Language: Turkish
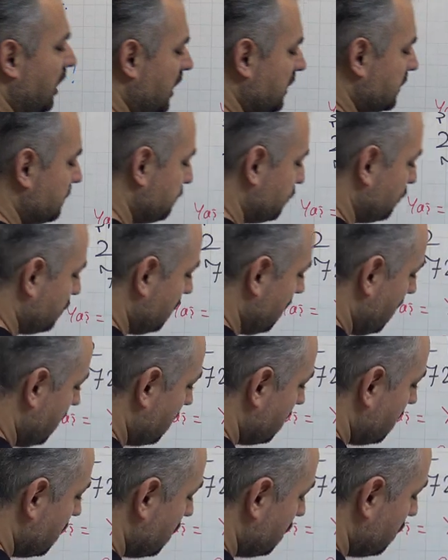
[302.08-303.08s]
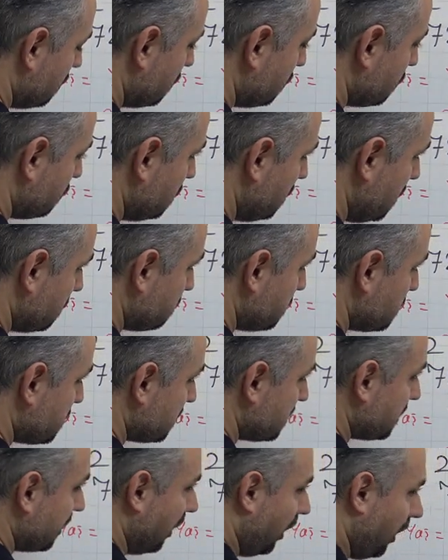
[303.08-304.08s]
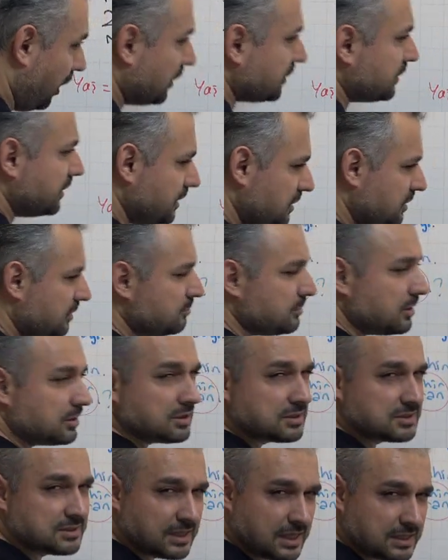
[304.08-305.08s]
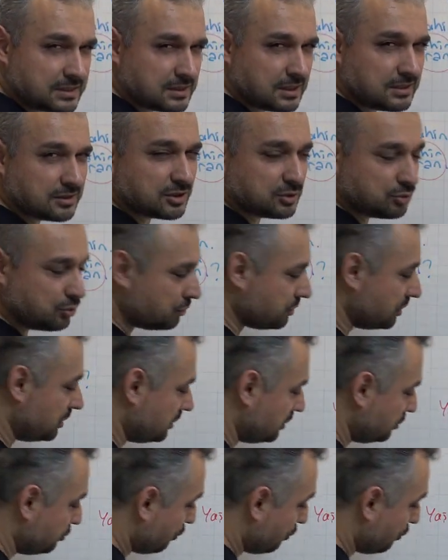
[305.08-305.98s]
at buraya. 72 artı 27 82 92